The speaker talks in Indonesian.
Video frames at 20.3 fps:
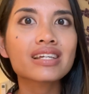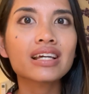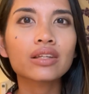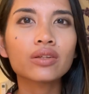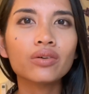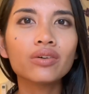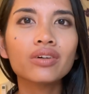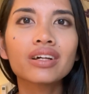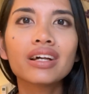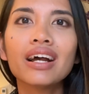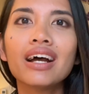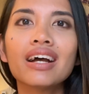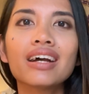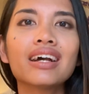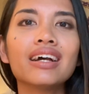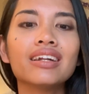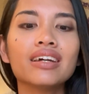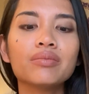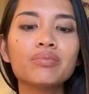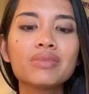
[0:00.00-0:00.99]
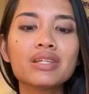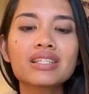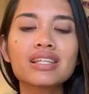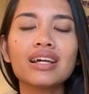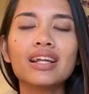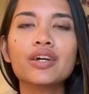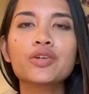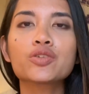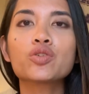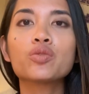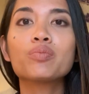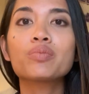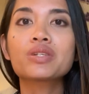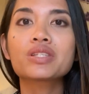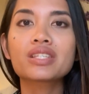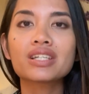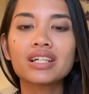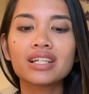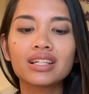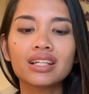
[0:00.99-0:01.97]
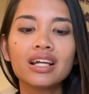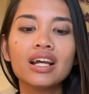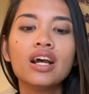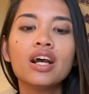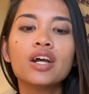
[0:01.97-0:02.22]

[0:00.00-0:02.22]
atau enggak kalian bisa langsung pesan